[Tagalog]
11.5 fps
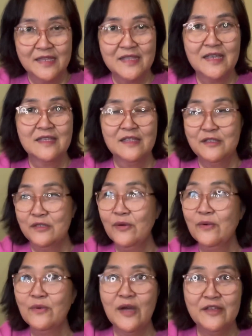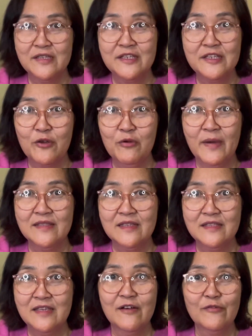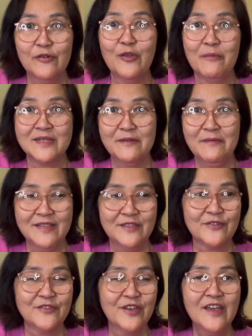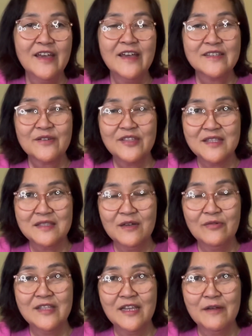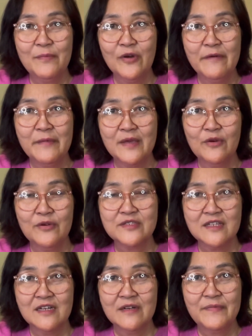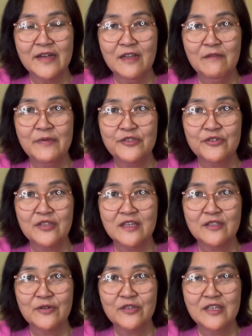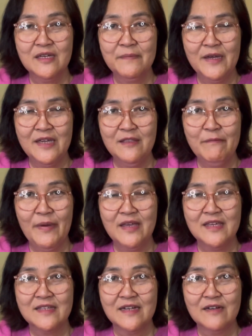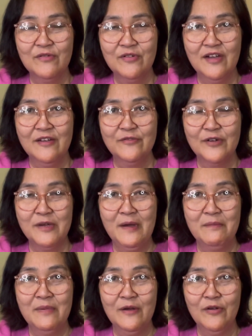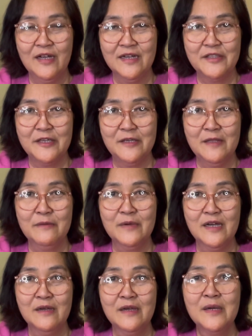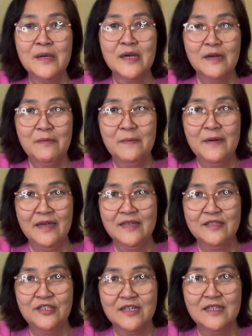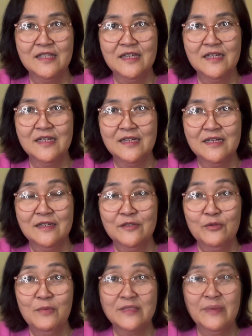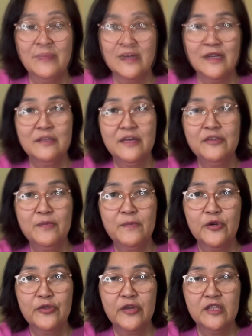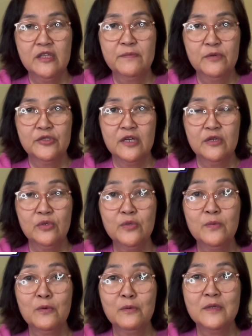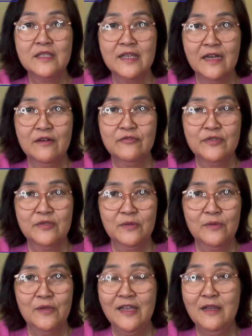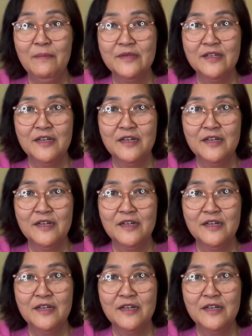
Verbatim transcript: natin. So, uh, hindi ko maintindihan kung ano masama doon. So natatawa na lang po kami doon sa viral video na ito na pangitang-pangita kung gaano kababaw ang ating ilang mga kababayan dyan na sumasamba. Tandaan niyo po, you cannot put a good woman down. So lalabas ang